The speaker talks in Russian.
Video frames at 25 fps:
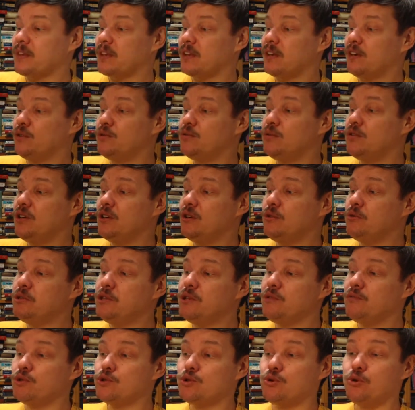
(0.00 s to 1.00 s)
Люди, люди
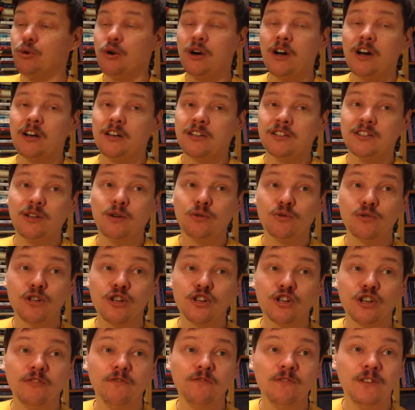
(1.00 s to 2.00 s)
его чурались, да, он
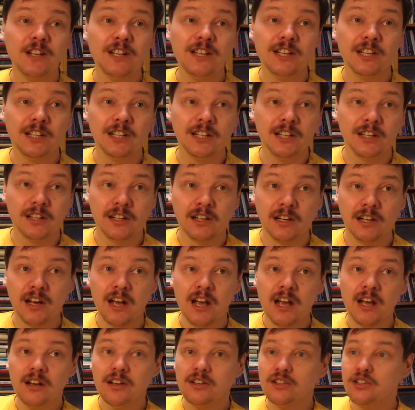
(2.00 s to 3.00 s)
слишком велик для них.
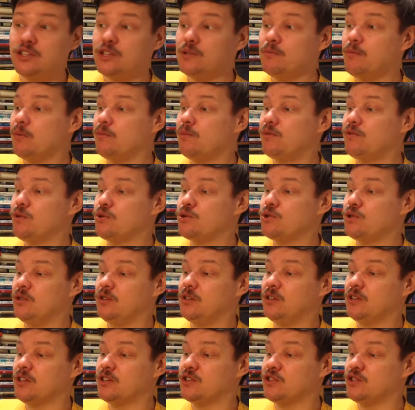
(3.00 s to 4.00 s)
Жить ему было
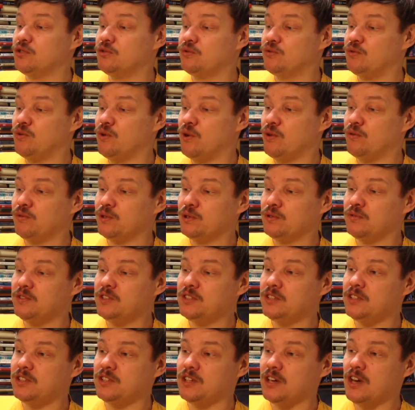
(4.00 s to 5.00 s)
очень тяжело. Вот
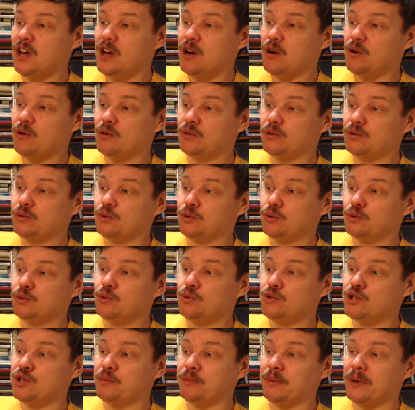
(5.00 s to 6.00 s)
видите, о, тут
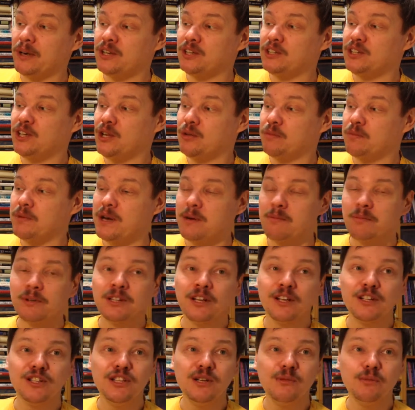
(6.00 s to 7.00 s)
тучи пролетают прямо
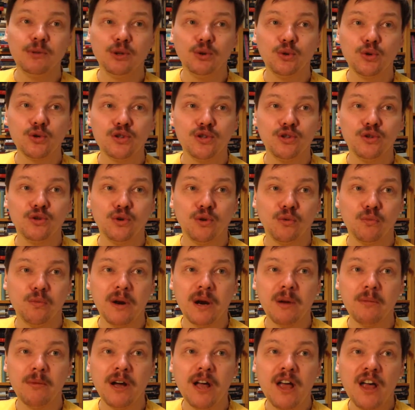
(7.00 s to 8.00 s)
над ним, и дождь идет
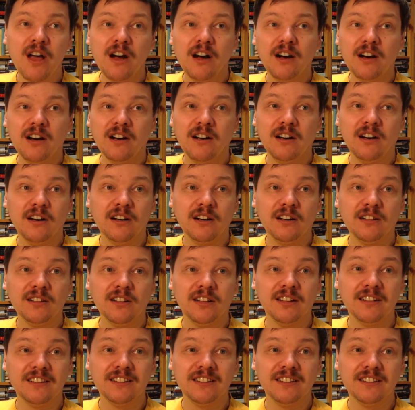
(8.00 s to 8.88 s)
прямо э,